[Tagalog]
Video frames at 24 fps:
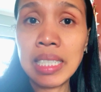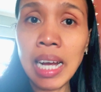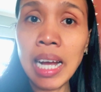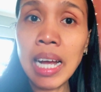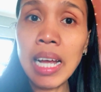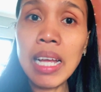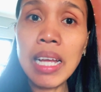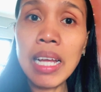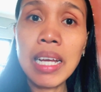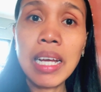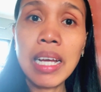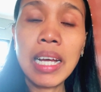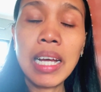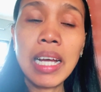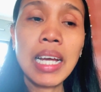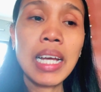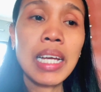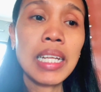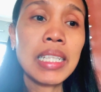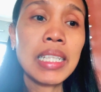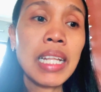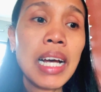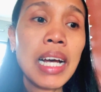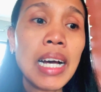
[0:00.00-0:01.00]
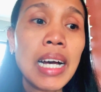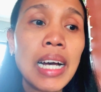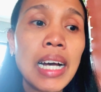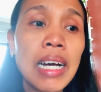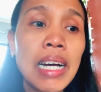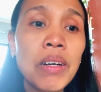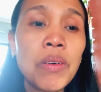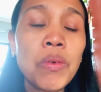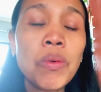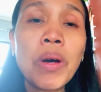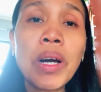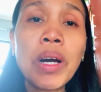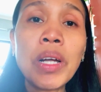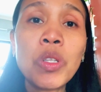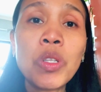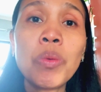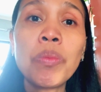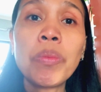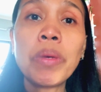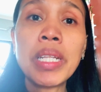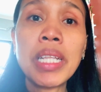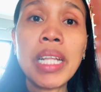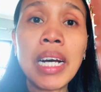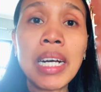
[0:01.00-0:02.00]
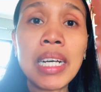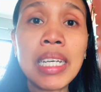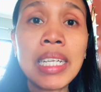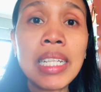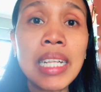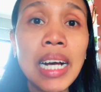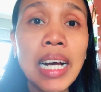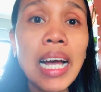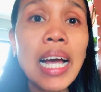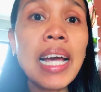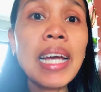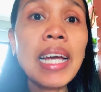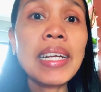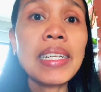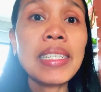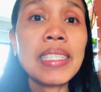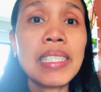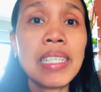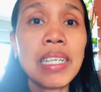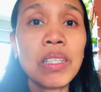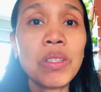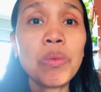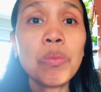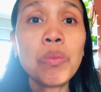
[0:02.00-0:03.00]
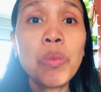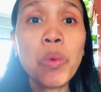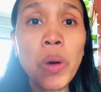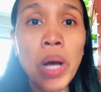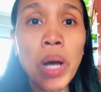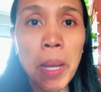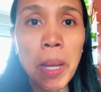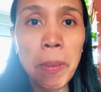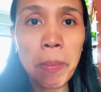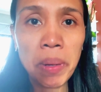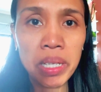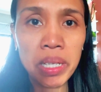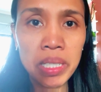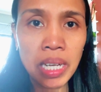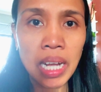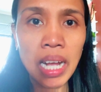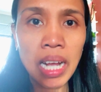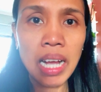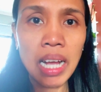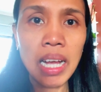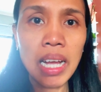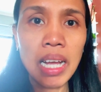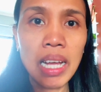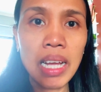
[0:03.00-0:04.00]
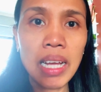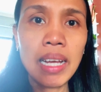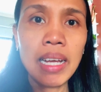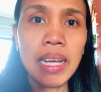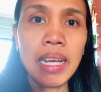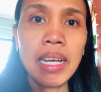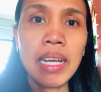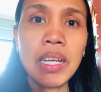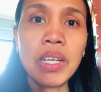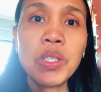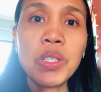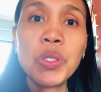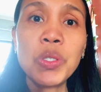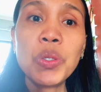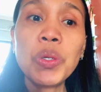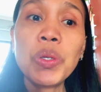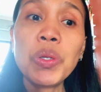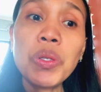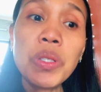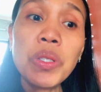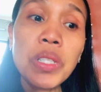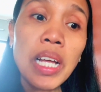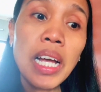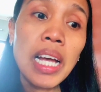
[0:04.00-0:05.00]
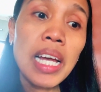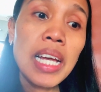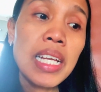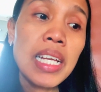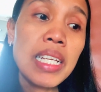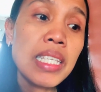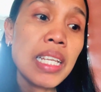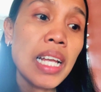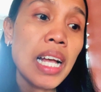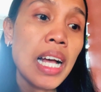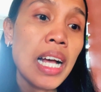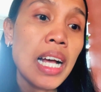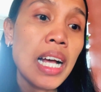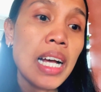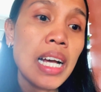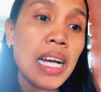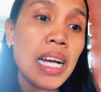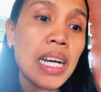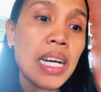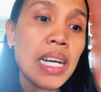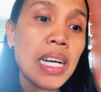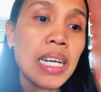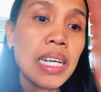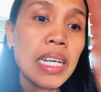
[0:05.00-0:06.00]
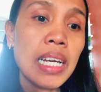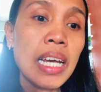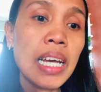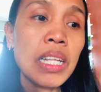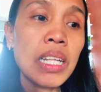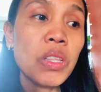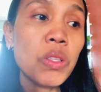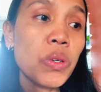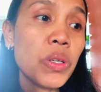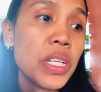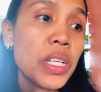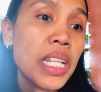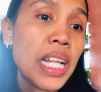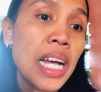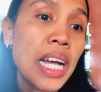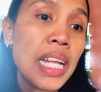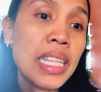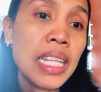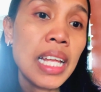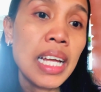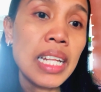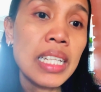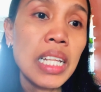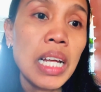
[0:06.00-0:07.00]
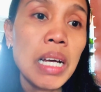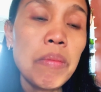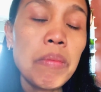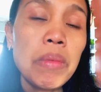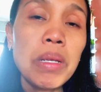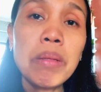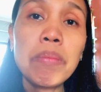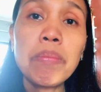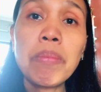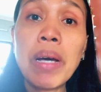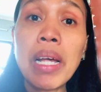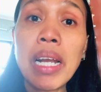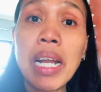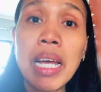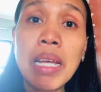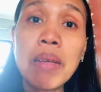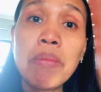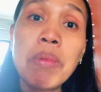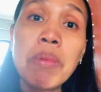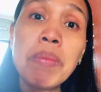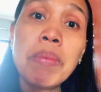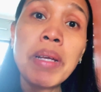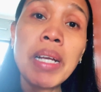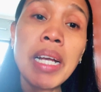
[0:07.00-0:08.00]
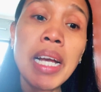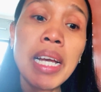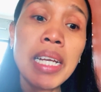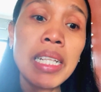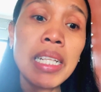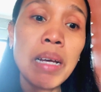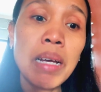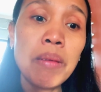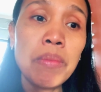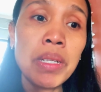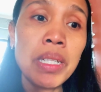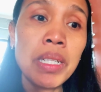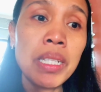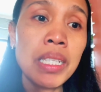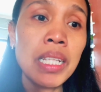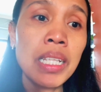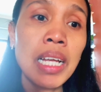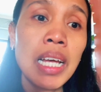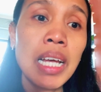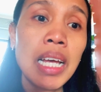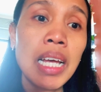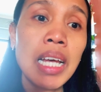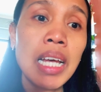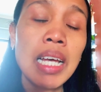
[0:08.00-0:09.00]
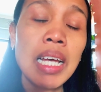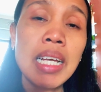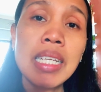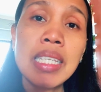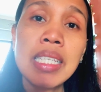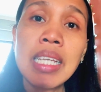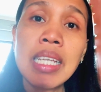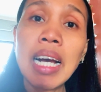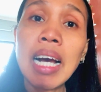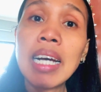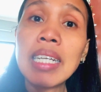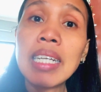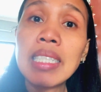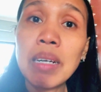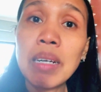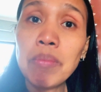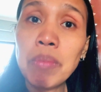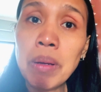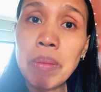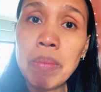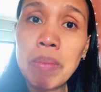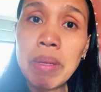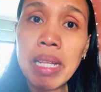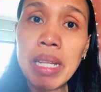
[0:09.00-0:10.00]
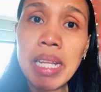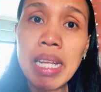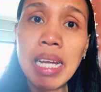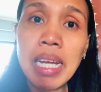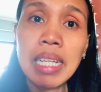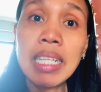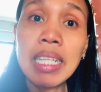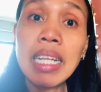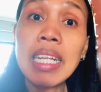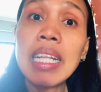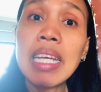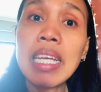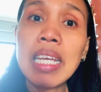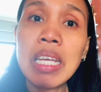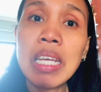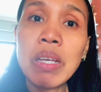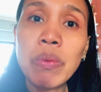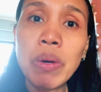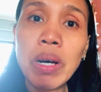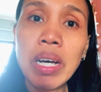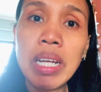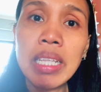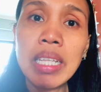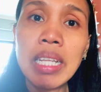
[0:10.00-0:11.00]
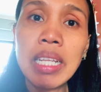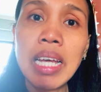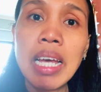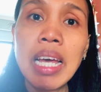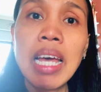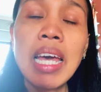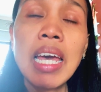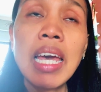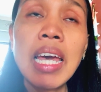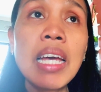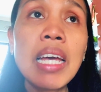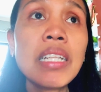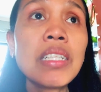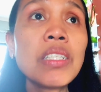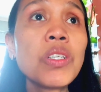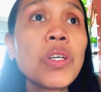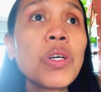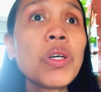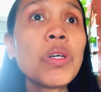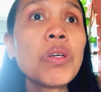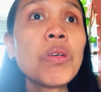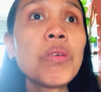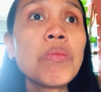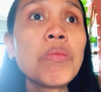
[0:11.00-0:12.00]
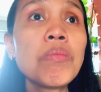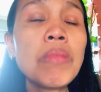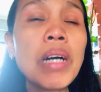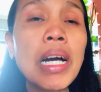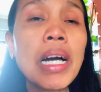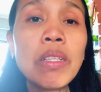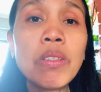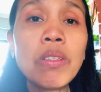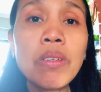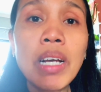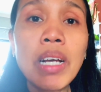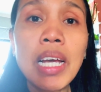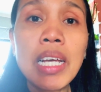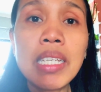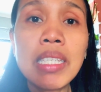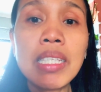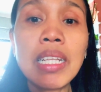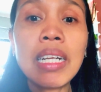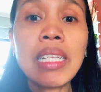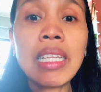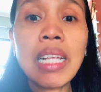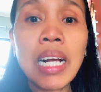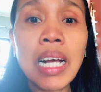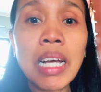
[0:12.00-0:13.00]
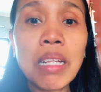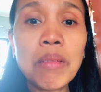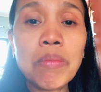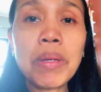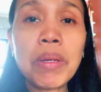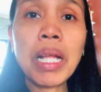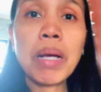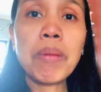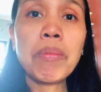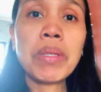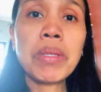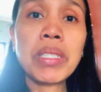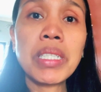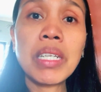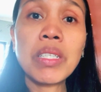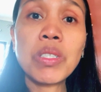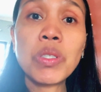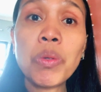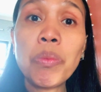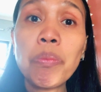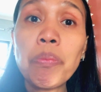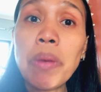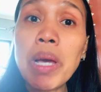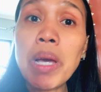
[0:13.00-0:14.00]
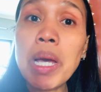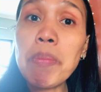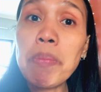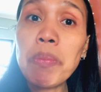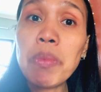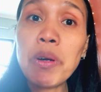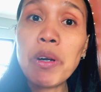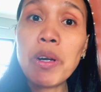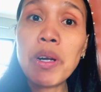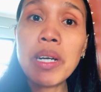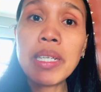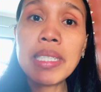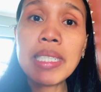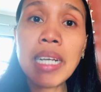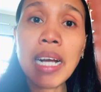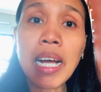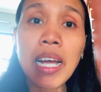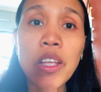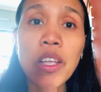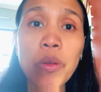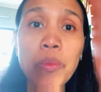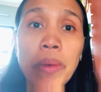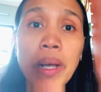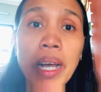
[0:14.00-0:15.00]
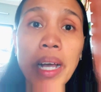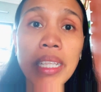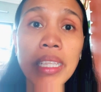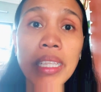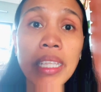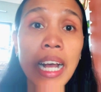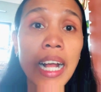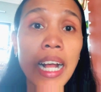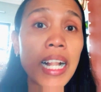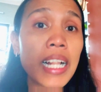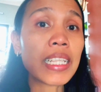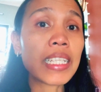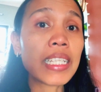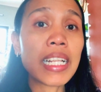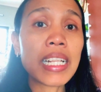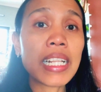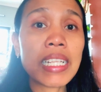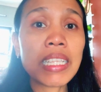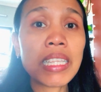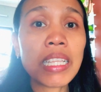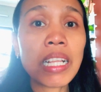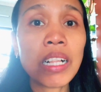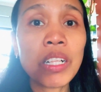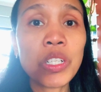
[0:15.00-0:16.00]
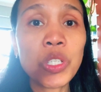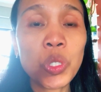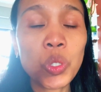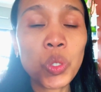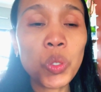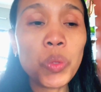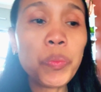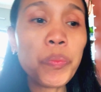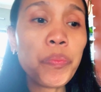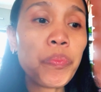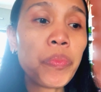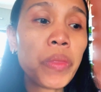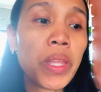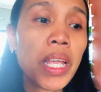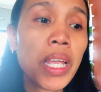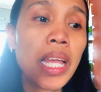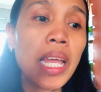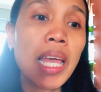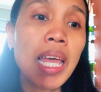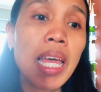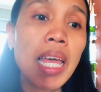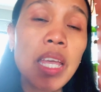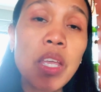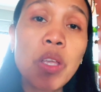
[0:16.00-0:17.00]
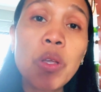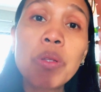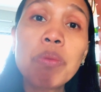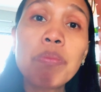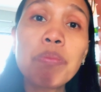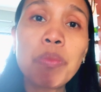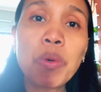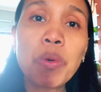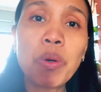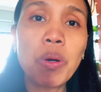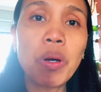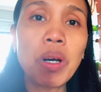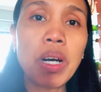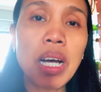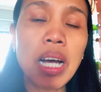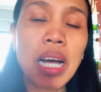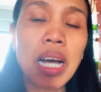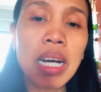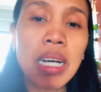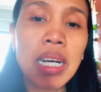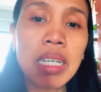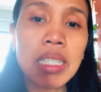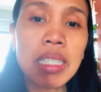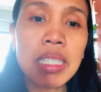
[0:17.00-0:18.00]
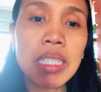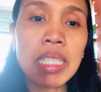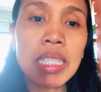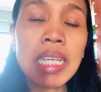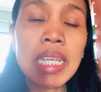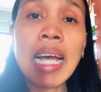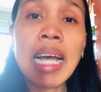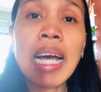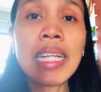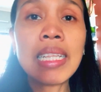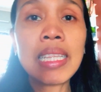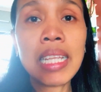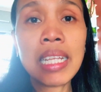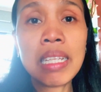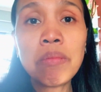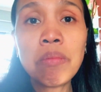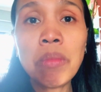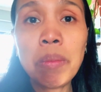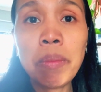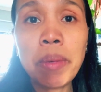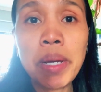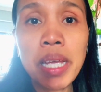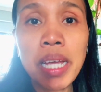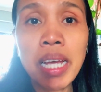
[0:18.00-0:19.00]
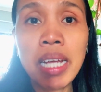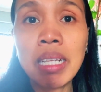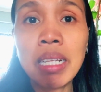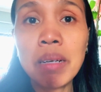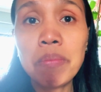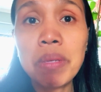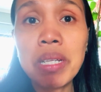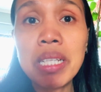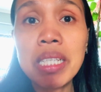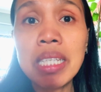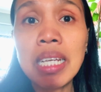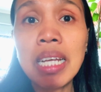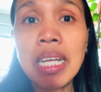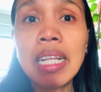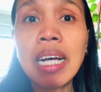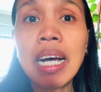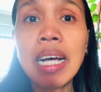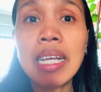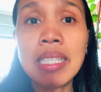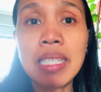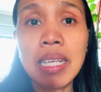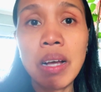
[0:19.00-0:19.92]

niya na kung ano man ang kinakain niya nung buhay pa siya. So yun guys, uh, ah, ito yung hinahanda namin para ibibigay namin sa kanyang pamilya na naiwan. And yung ano guys, dagdagan pa namin yan yung pepper, tsaka yung mga dal na lentil soup. Yun po, ang ihatid mamaya ng pinsan ng